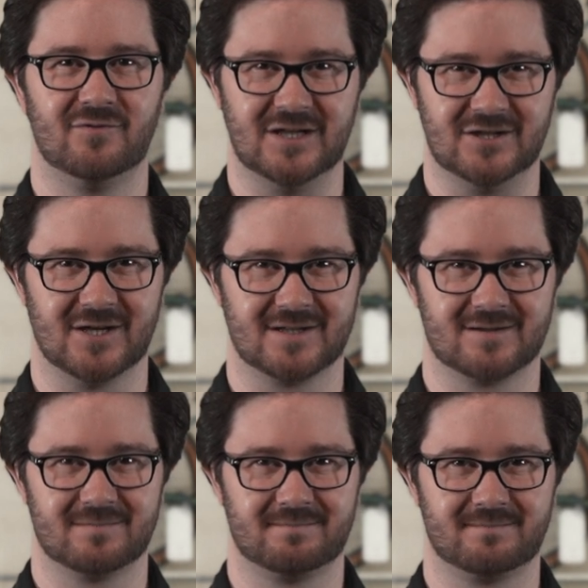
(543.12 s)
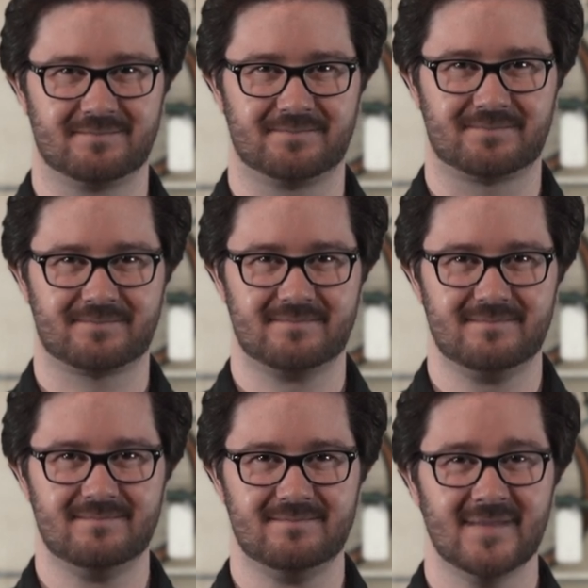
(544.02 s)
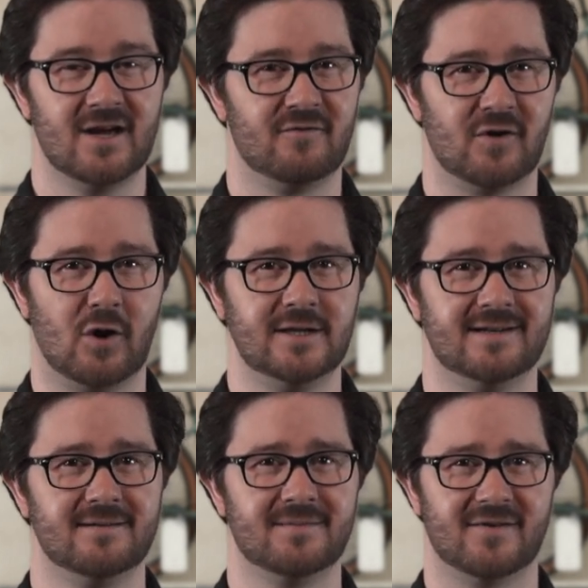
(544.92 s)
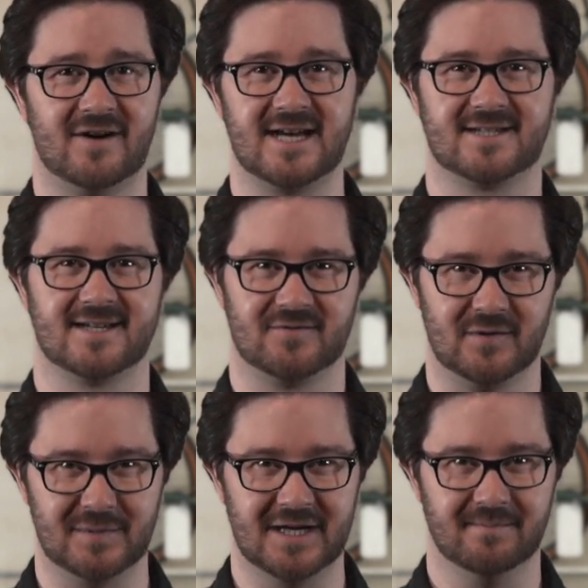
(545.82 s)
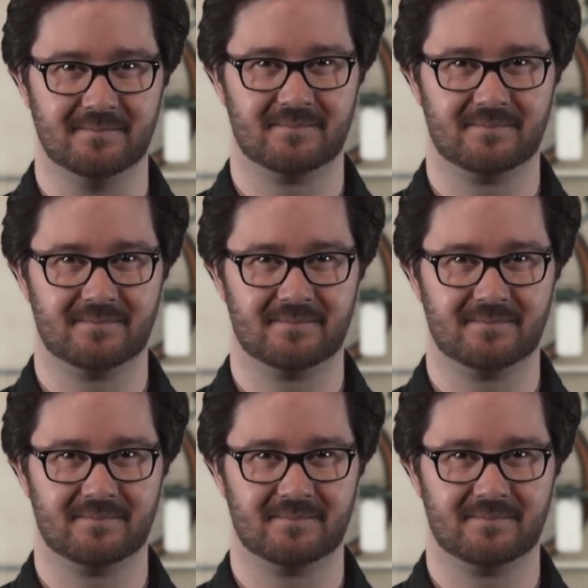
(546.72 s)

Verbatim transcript: Features. Für heute war's das von mir.